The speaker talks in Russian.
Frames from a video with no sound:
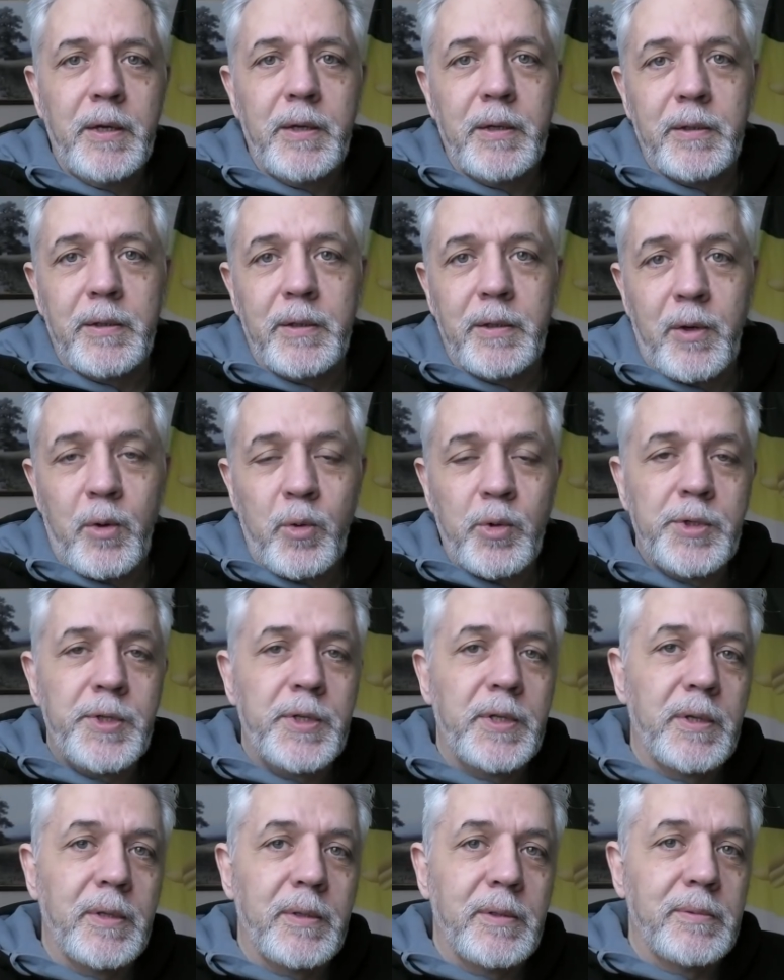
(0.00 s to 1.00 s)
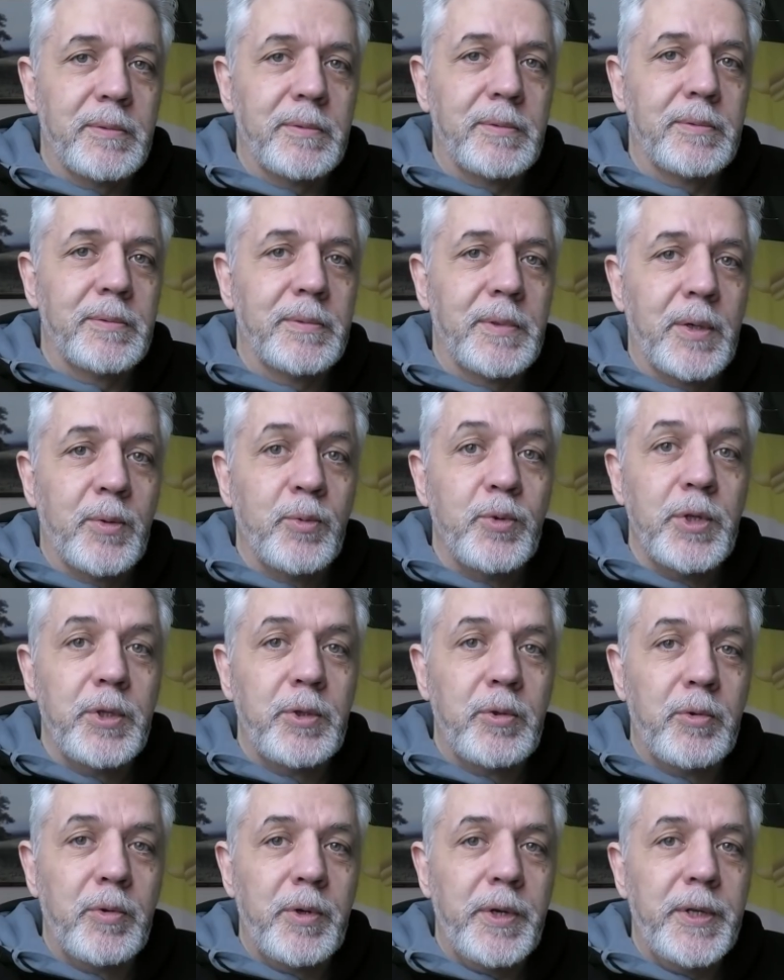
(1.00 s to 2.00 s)
э, роста
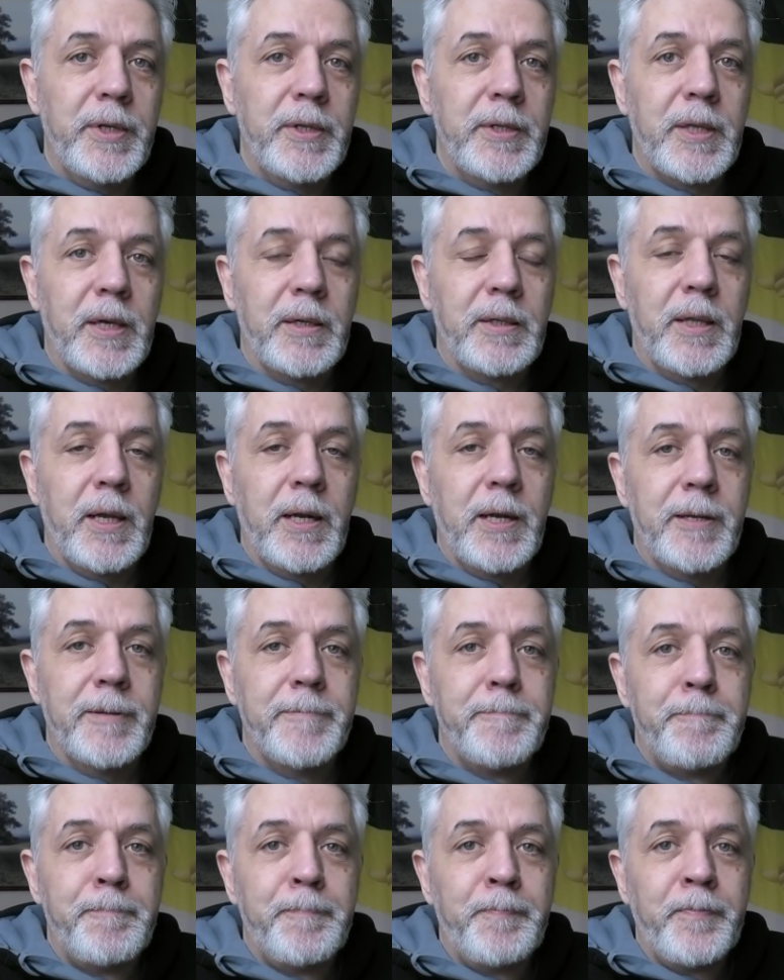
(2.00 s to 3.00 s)
аудитории и так далее –